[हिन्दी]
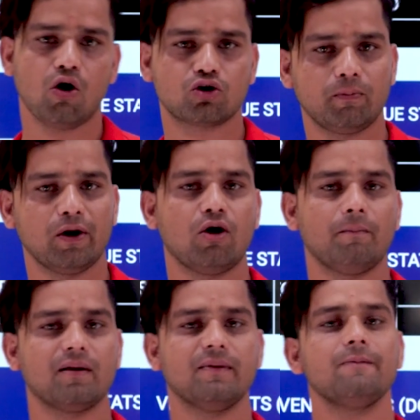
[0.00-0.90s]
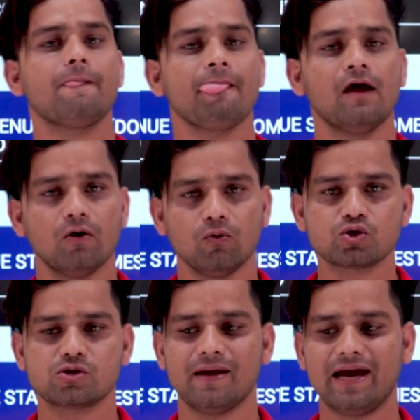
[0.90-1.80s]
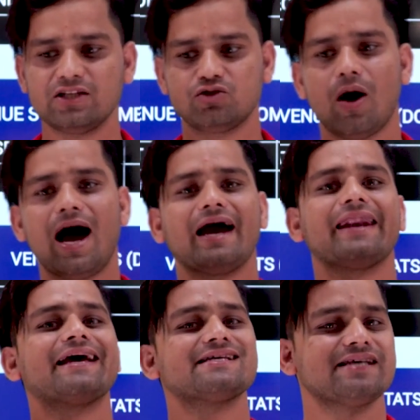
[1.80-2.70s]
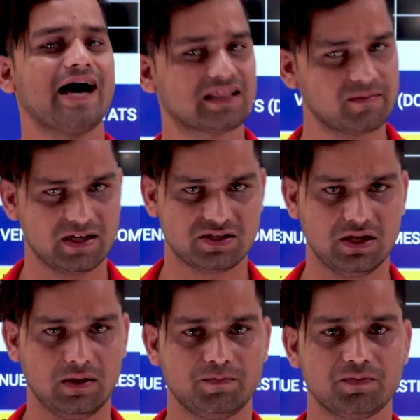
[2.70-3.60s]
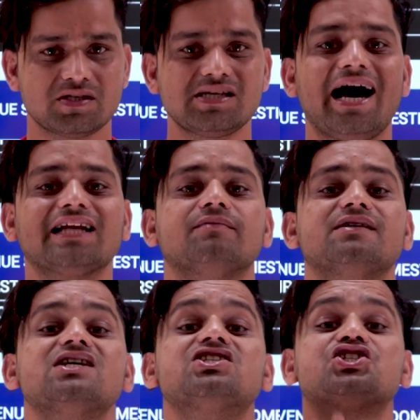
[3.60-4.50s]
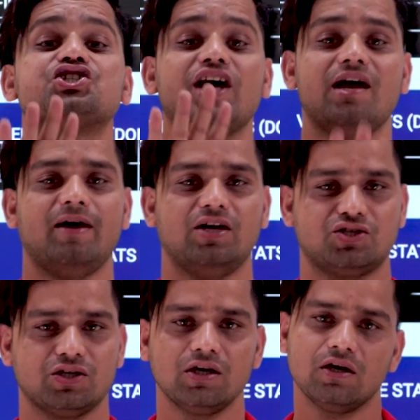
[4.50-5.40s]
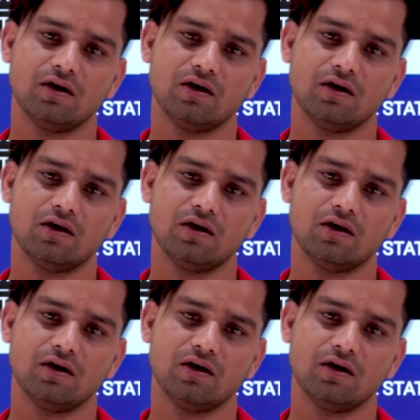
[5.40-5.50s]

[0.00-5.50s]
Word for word: अक्टूबर नवंबर में उसमें जो आखिरी के सात मैच थे सात में से छह मैच